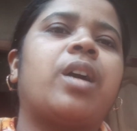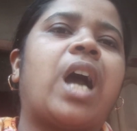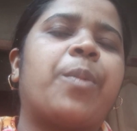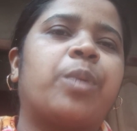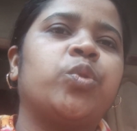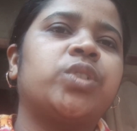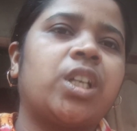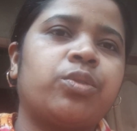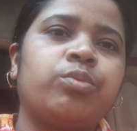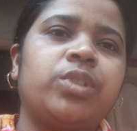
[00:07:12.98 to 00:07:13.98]
আমার মুখ
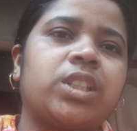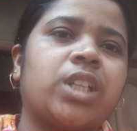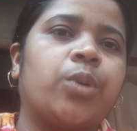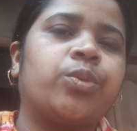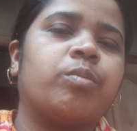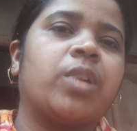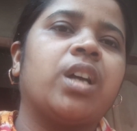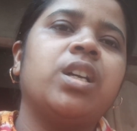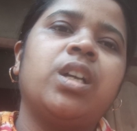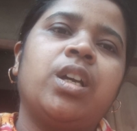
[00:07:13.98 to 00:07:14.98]
থেকে শুনতে চাও
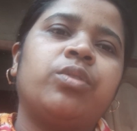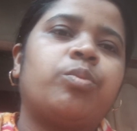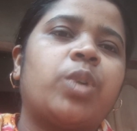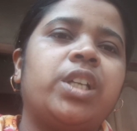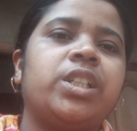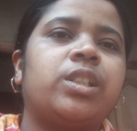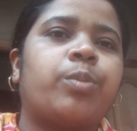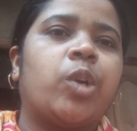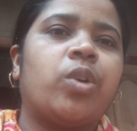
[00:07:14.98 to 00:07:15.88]
তোমরা তোমরা লিখতে পারো